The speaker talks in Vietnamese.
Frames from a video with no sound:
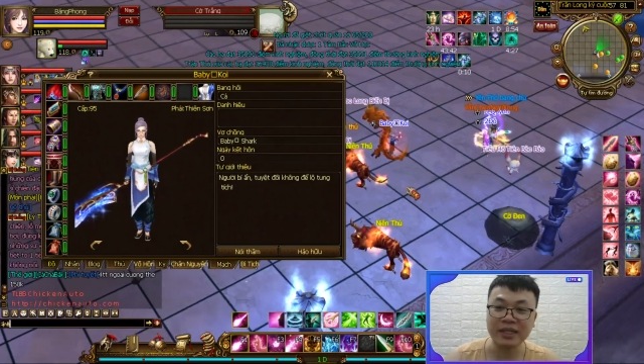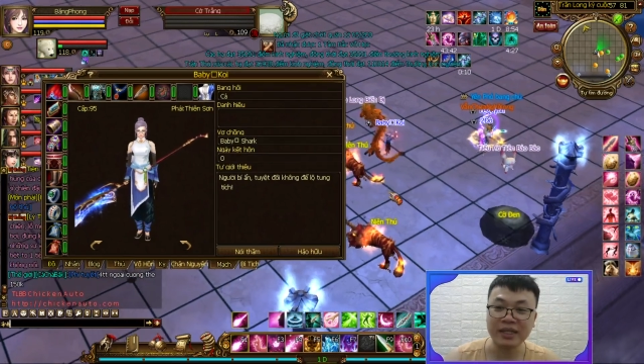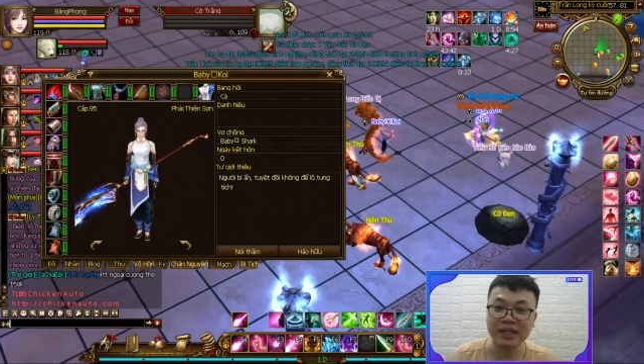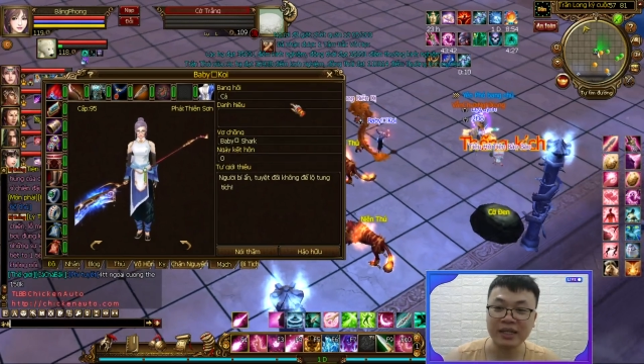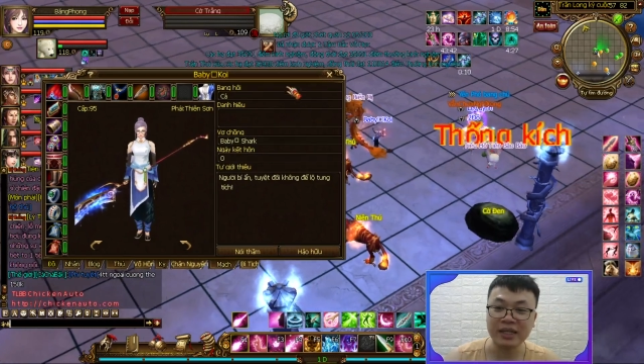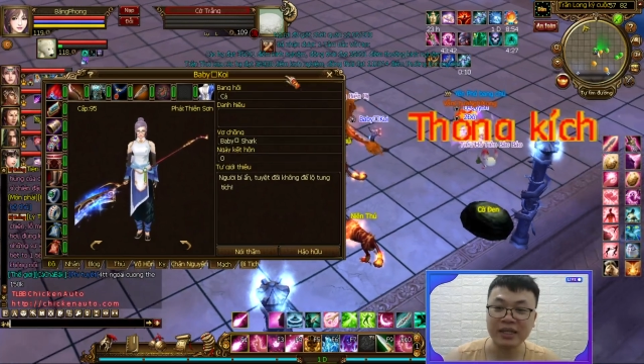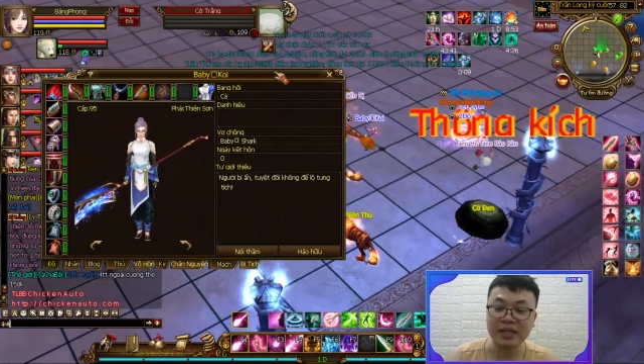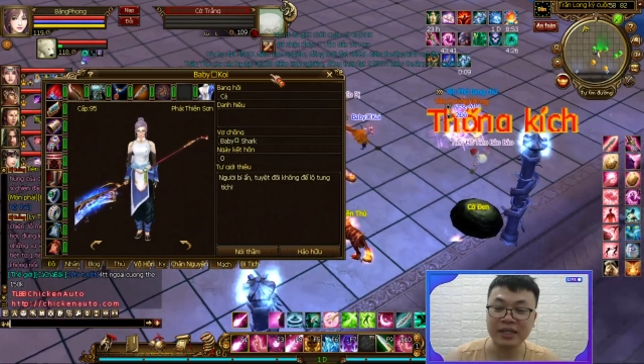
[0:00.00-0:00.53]

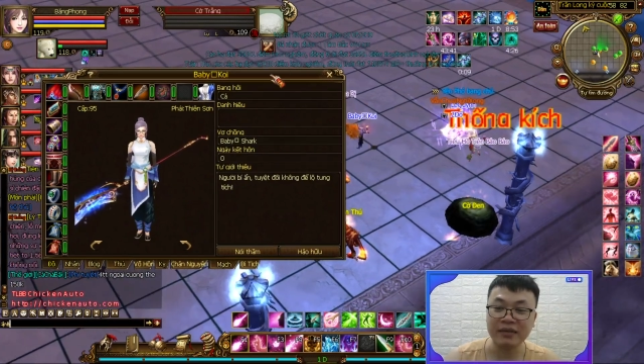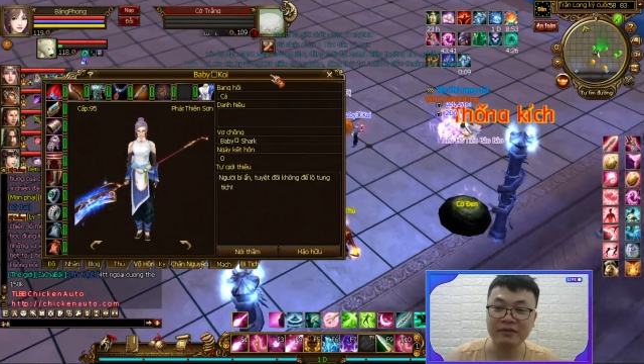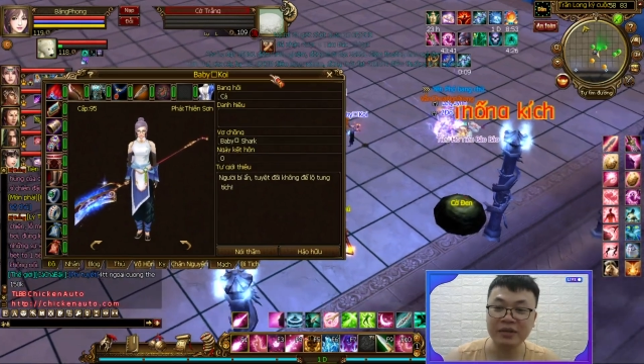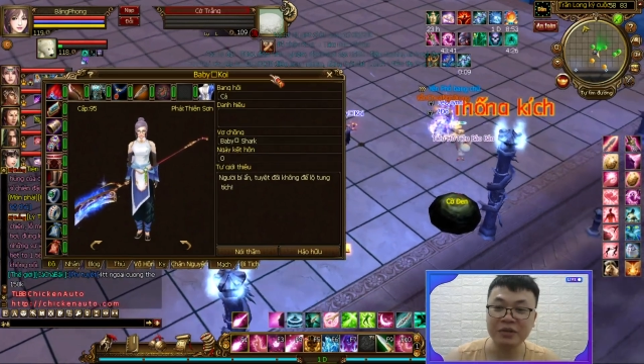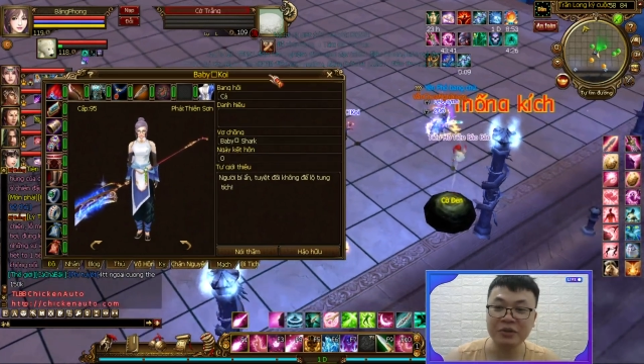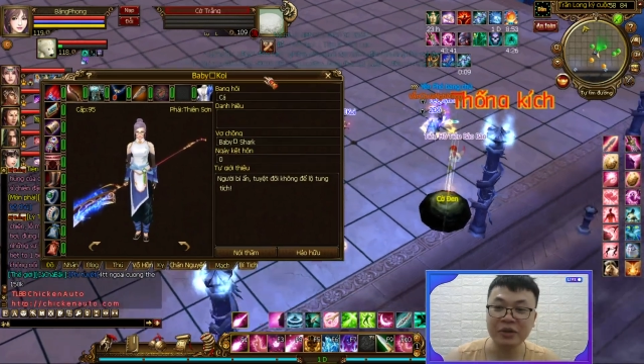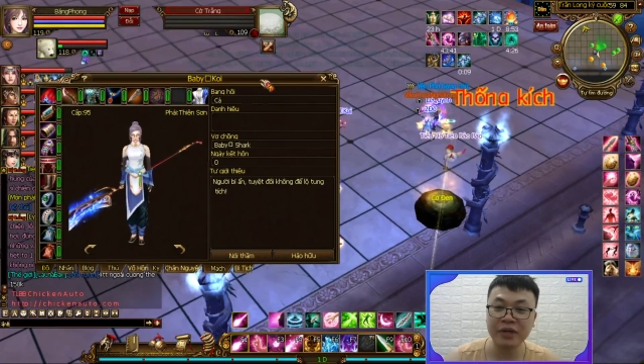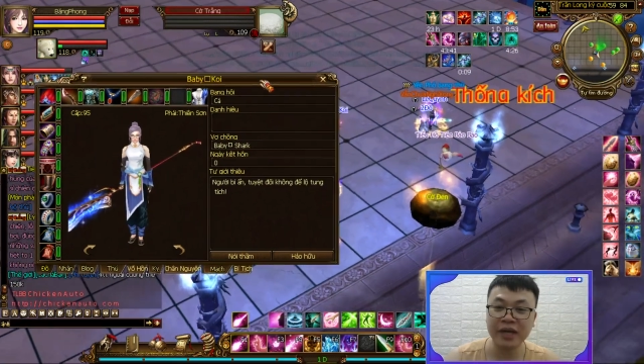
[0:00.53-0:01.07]
thì
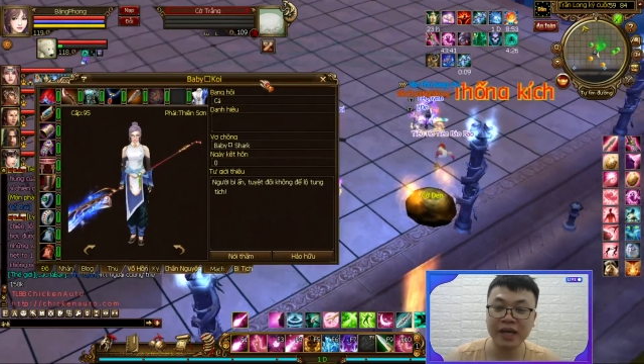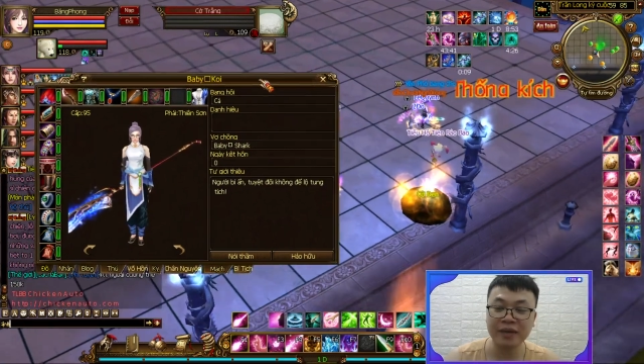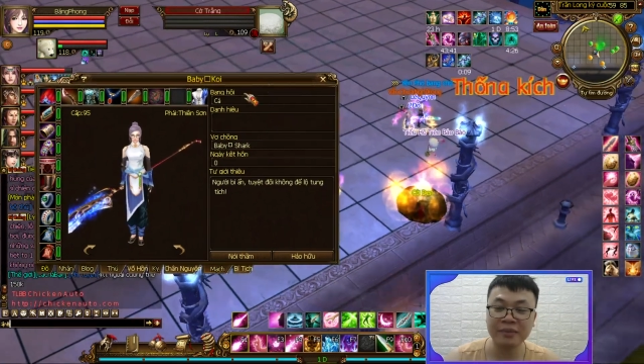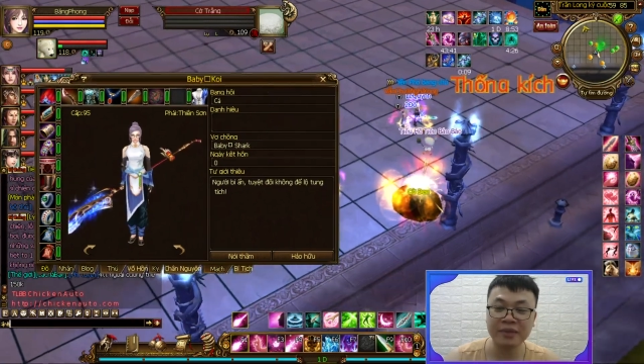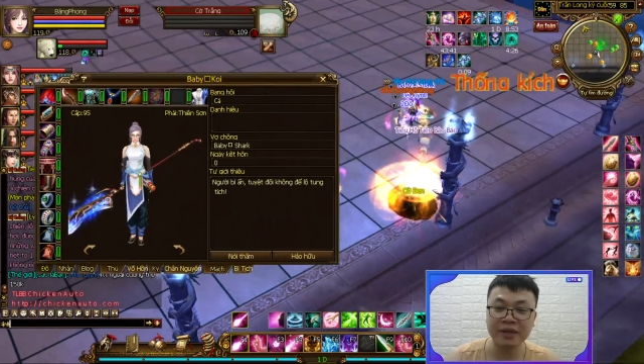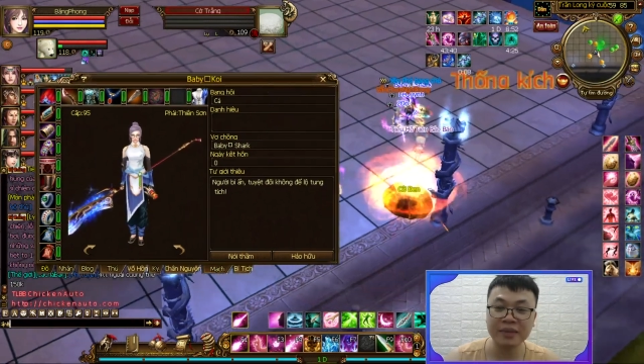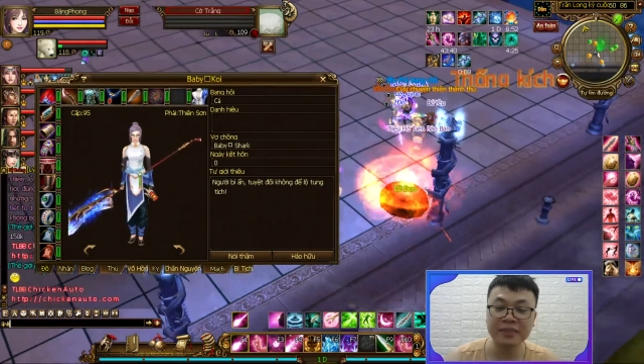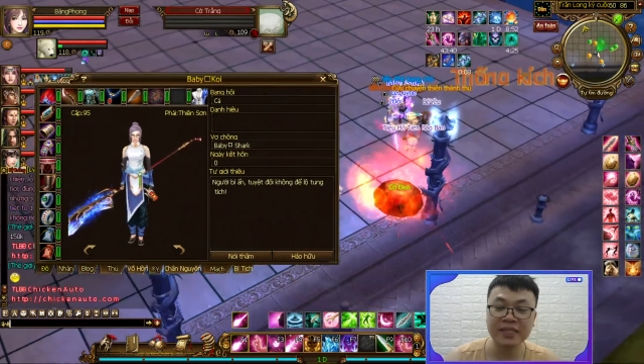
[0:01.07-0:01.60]
review cho anh em
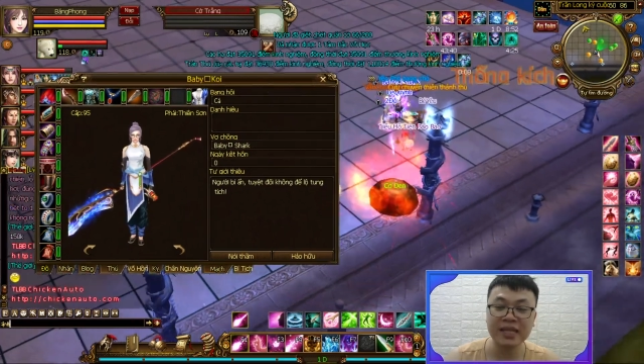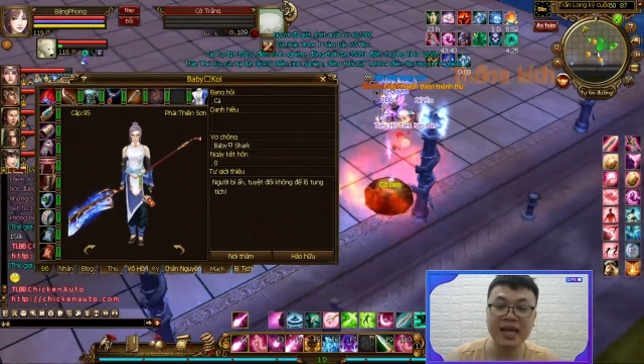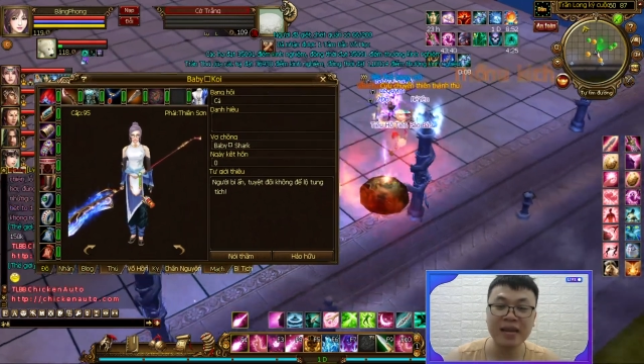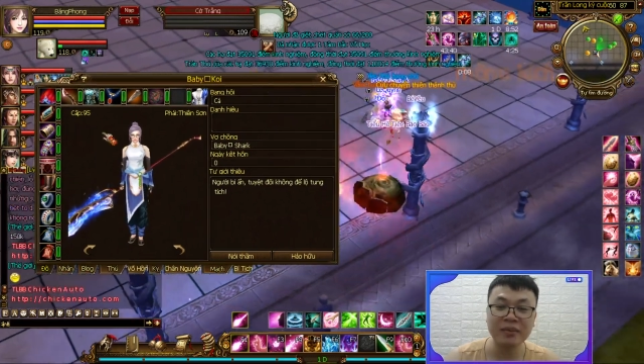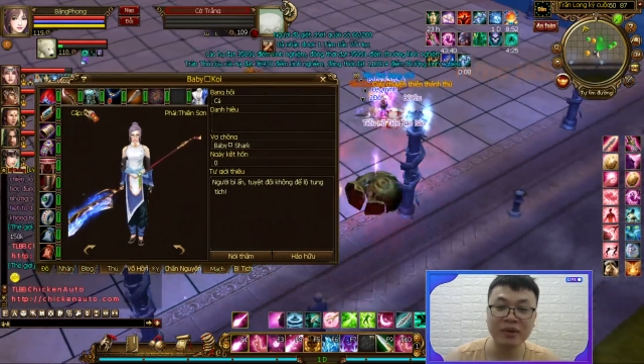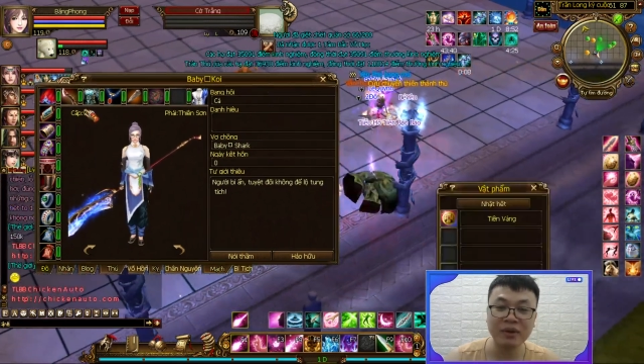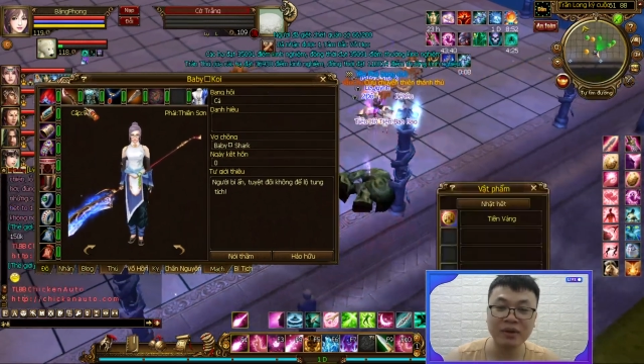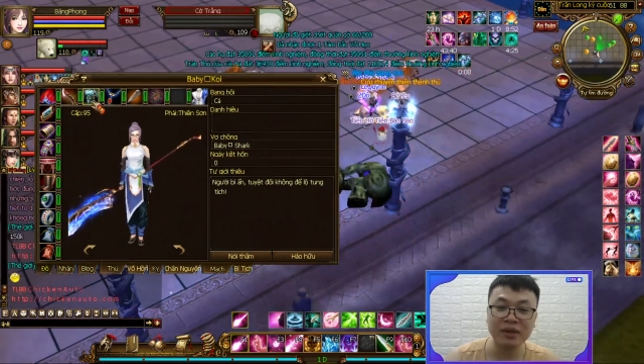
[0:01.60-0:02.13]
cấp chín mươi lăm
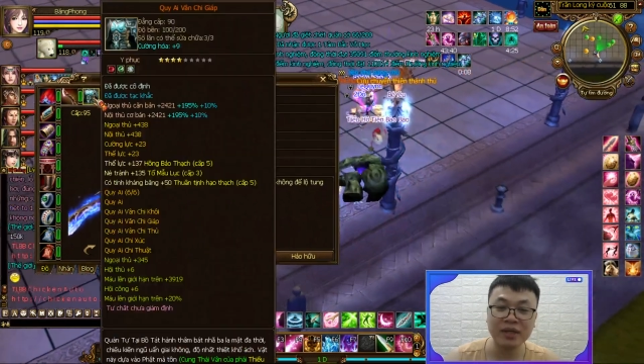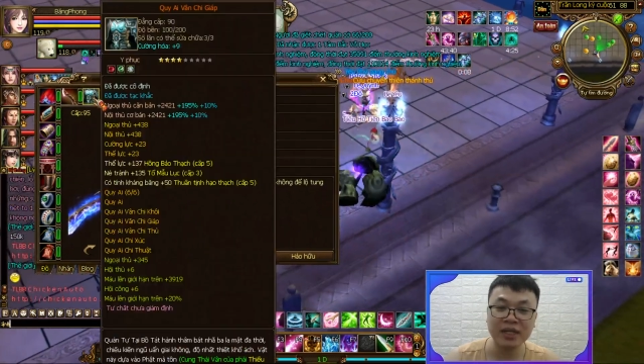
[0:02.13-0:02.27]
thôi.